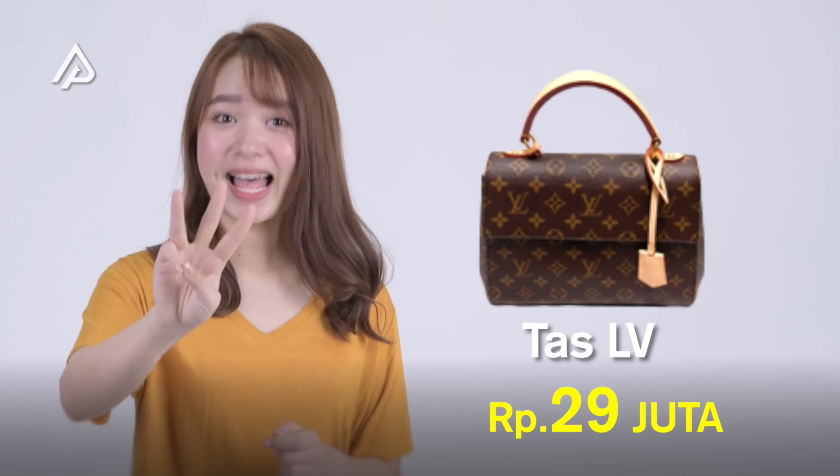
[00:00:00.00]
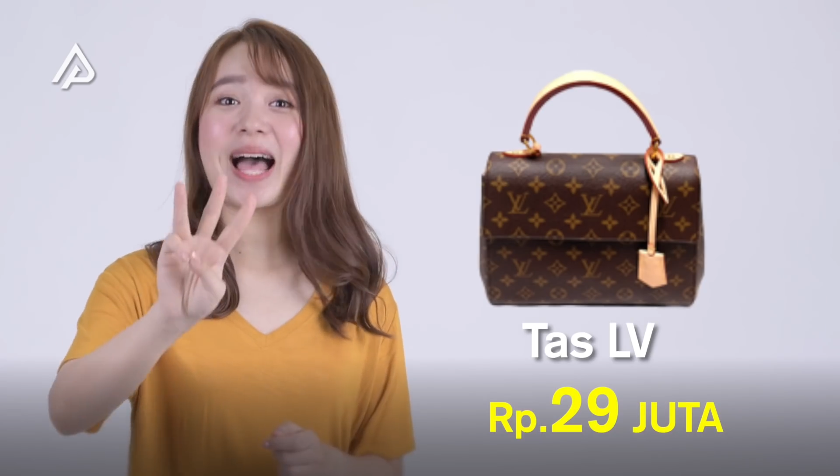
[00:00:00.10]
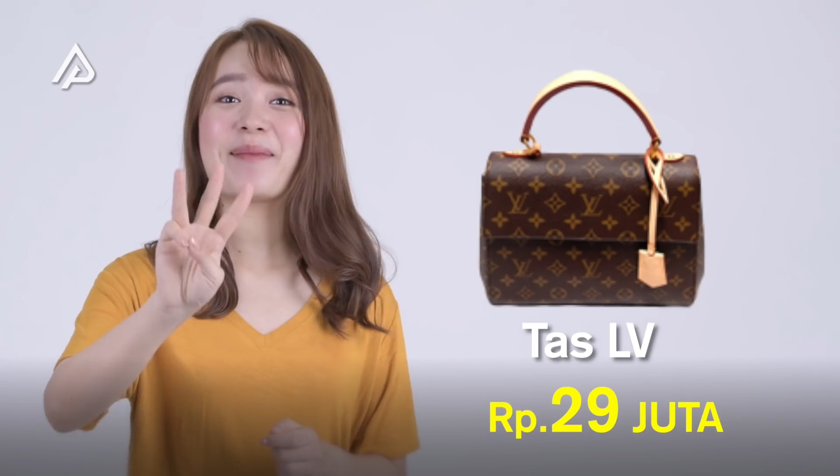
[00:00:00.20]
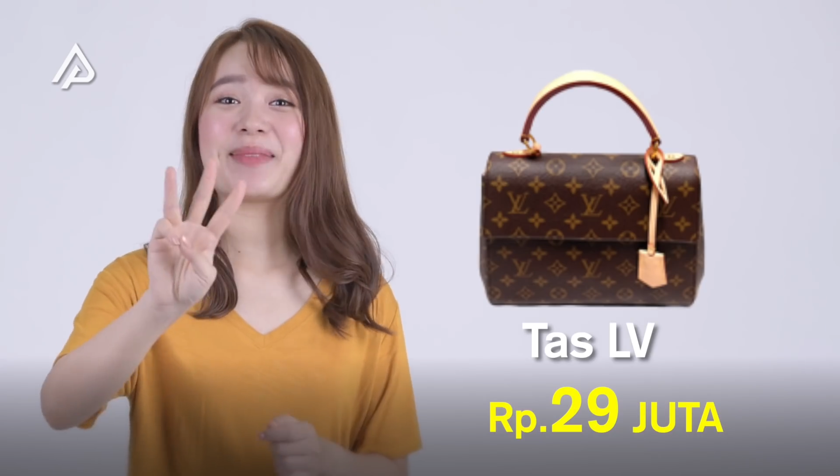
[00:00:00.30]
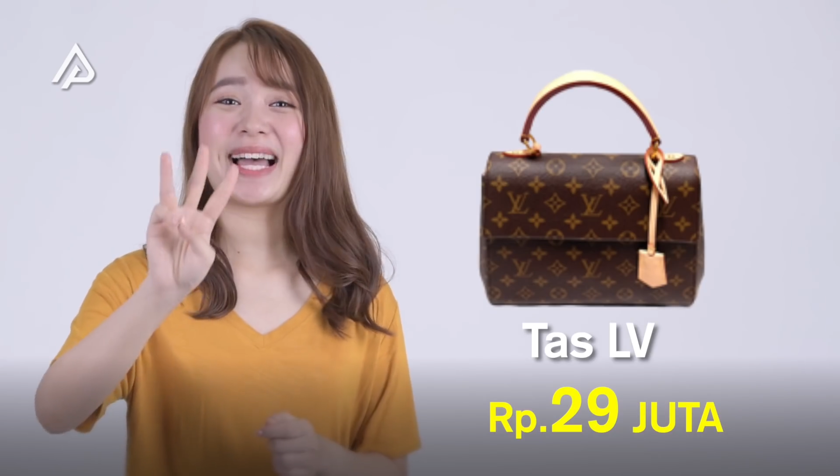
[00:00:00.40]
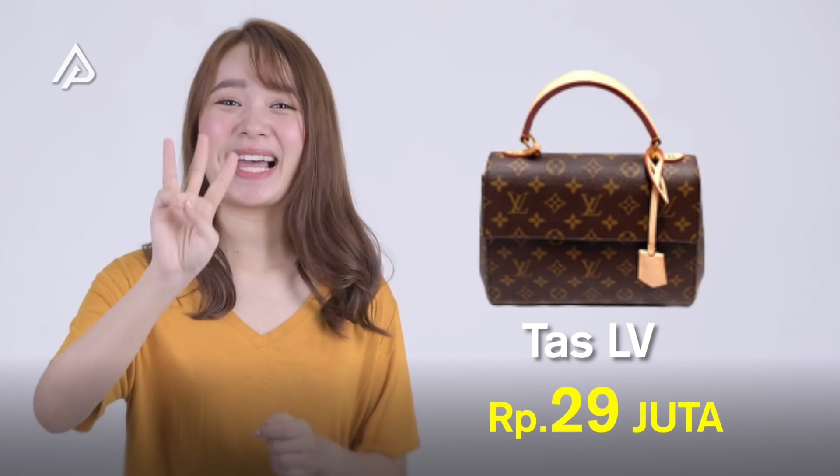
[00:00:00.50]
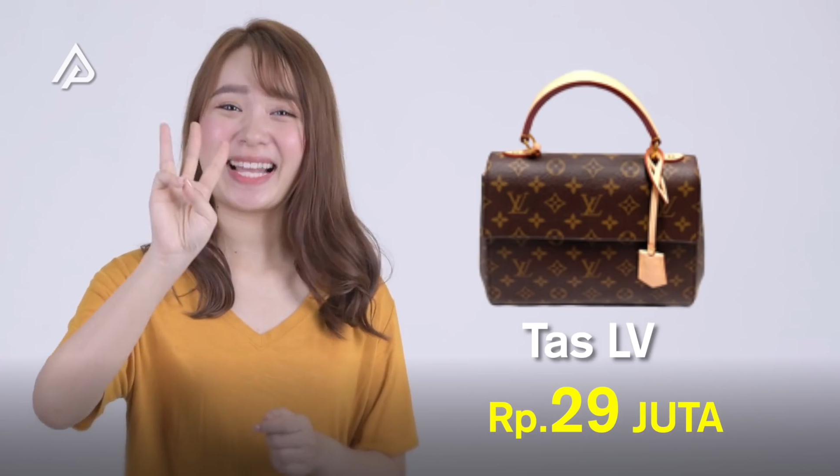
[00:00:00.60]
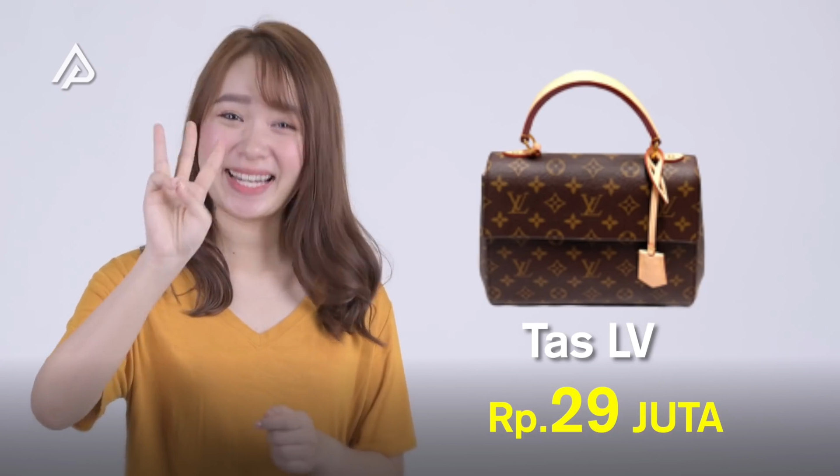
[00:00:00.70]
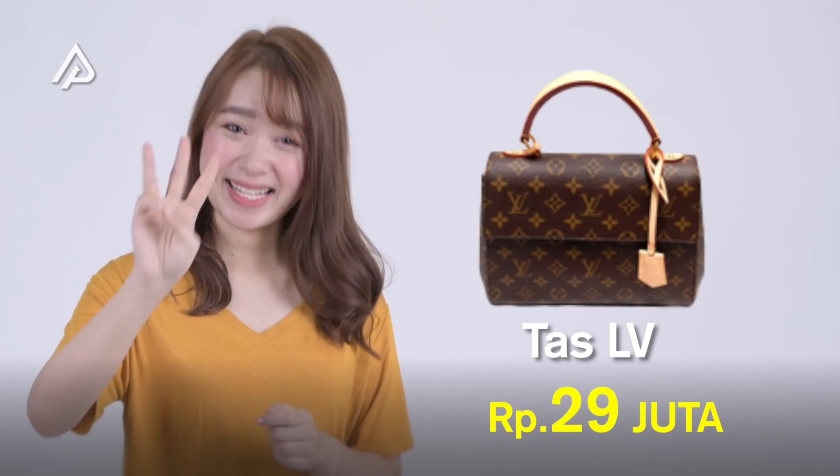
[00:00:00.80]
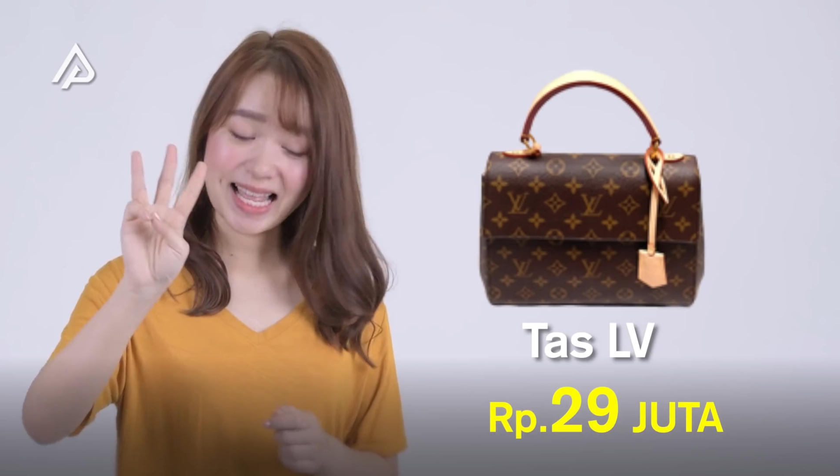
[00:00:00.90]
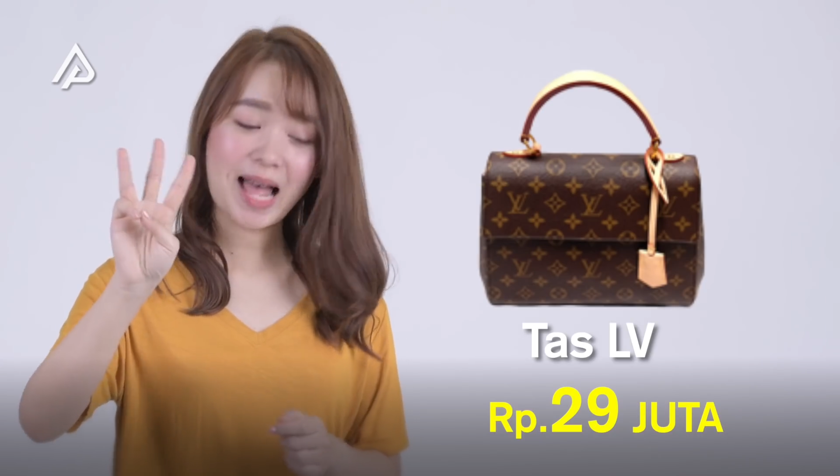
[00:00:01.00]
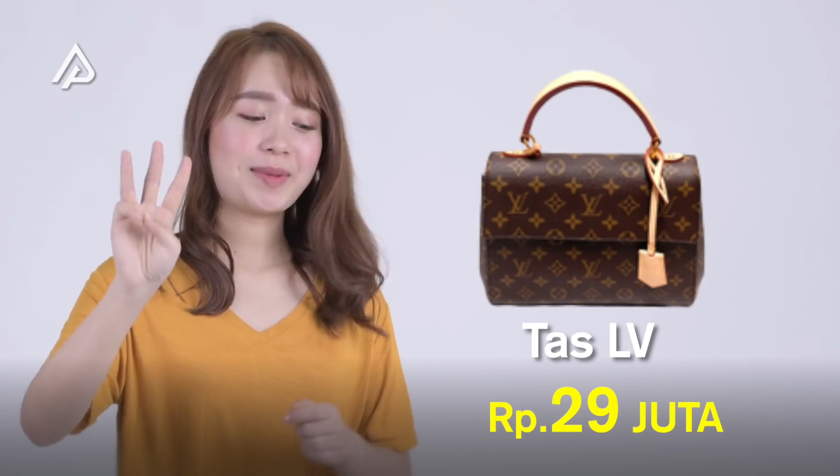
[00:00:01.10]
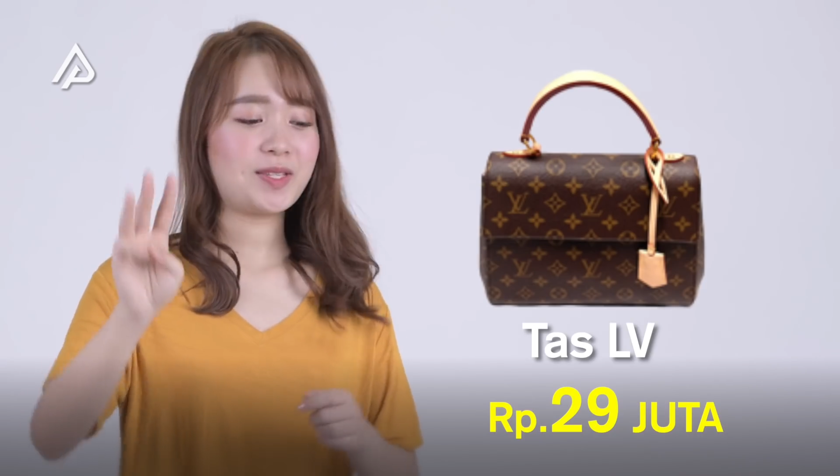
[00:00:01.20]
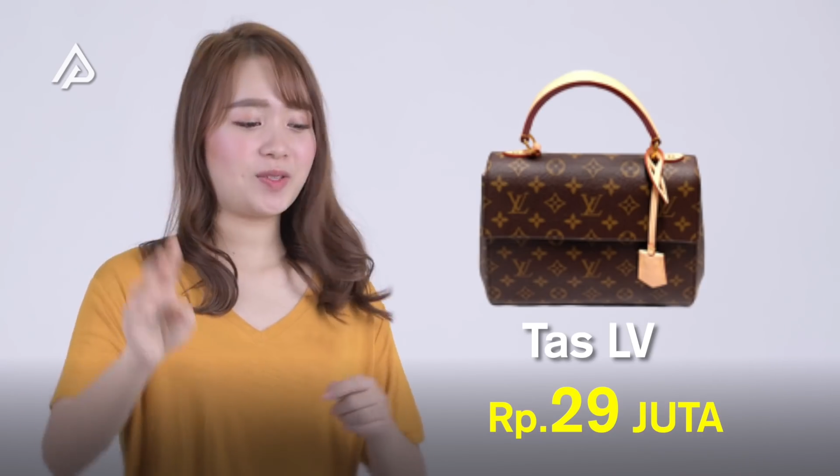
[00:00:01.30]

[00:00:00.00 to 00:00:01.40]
ada yang berkisar hingga